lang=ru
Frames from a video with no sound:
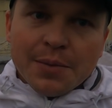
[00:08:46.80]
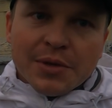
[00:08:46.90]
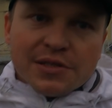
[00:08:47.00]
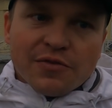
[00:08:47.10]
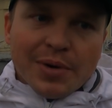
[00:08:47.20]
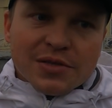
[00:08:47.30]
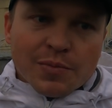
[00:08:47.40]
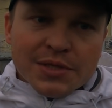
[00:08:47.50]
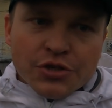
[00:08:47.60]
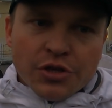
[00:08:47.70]
Именно если в
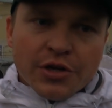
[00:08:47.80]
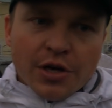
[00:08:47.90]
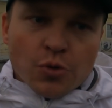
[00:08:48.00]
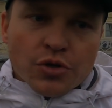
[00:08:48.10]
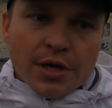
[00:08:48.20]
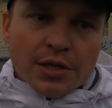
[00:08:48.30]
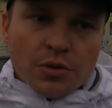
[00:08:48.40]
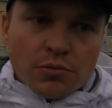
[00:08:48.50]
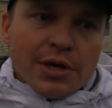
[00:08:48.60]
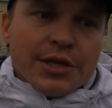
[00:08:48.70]
базовом оснащении хорошая
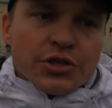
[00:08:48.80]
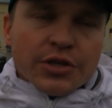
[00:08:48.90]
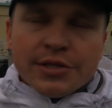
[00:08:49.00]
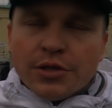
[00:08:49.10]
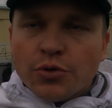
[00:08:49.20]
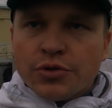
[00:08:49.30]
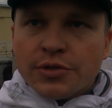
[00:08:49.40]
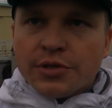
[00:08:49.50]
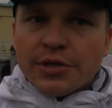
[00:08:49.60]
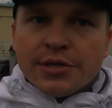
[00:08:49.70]
карта, ну, конечно, есть
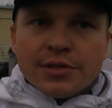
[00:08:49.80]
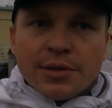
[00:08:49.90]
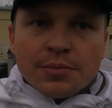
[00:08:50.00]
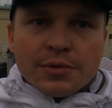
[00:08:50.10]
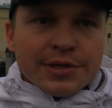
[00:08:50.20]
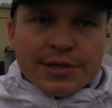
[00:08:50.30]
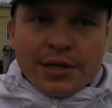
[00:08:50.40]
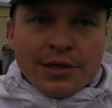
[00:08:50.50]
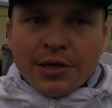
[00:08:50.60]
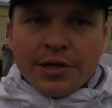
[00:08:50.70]
неточности, есть там
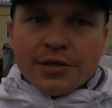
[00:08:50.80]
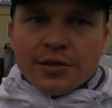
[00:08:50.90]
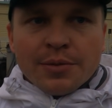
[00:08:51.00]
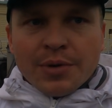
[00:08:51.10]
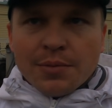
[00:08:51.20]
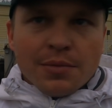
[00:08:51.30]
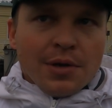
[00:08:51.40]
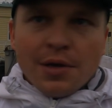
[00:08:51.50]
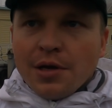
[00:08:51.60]
кон конкретные прям